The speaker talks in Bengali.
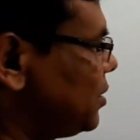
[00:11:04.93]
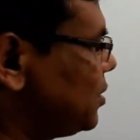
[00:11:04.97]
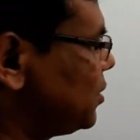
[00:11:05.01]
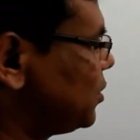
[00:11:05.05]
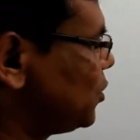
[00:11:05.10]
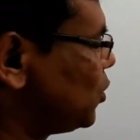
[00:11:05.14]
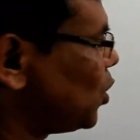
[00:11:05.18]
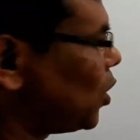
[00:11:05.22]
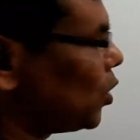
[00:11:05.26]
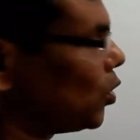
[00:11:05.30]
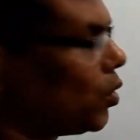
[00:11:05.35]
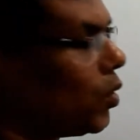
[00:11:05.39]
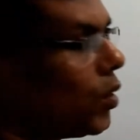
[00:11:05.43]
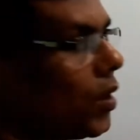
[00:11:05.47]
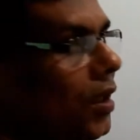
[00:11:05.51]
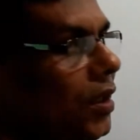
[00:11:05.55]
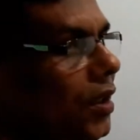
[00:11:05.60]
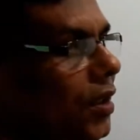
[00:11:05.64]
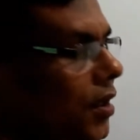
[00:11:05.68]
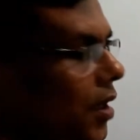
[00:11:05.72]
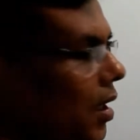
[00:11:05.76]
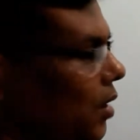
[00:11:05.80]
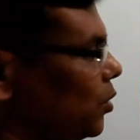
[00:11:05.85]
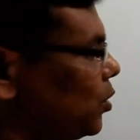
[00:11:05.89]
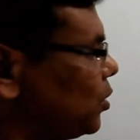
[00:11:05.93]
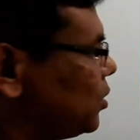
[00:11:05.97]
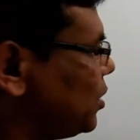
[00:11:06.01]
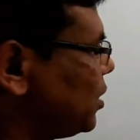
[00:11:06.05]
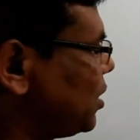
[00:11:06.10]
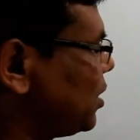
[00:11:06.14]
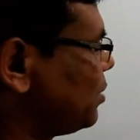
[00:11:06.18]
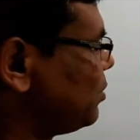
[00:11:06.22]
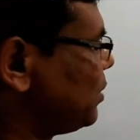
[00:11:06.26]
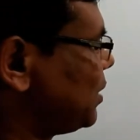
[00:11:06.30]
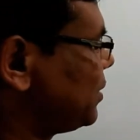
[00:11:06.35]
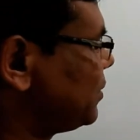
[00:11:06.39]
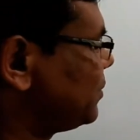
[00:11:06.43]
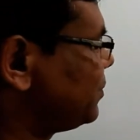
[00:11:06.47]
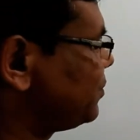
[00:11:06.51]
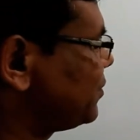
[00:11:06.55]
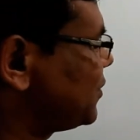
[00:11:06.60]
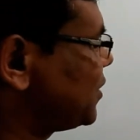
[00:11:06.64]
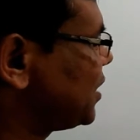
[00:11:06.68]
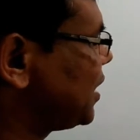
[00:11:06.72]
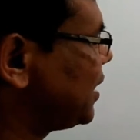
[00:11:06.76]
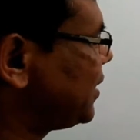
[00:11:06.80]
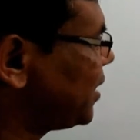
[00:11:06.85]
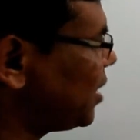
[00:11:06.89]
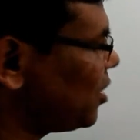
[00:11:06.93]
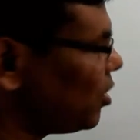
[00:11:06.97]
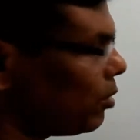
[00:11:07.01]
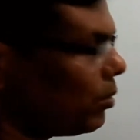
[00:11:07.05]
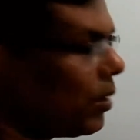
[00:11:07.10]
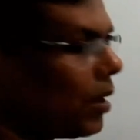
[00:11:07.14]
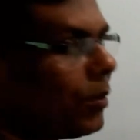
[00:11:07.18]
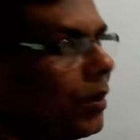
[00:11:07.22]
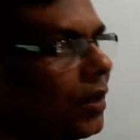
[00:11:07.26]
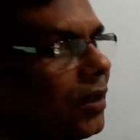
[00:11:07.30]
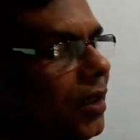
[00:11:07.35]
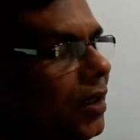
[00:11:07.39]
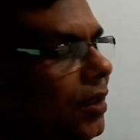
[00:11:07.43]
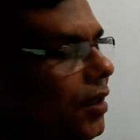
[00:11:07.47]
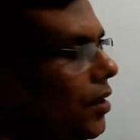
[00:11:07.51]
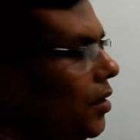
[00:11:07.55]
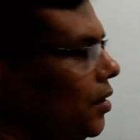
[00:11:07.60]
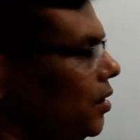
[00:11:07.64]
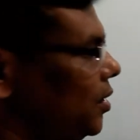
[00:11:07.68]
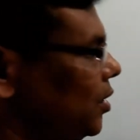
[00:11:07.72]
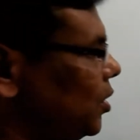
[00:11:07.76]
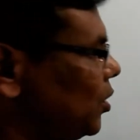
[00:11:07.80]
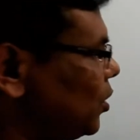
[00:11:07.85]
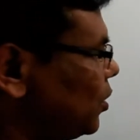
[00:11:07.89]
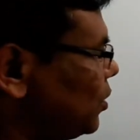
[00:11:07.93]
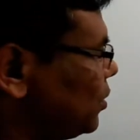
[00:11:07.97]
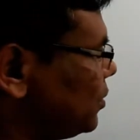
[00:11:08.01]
দূরত্বটা নির্ণয় করতে হবে সেটাই হবে আমাদের নির্ণীয়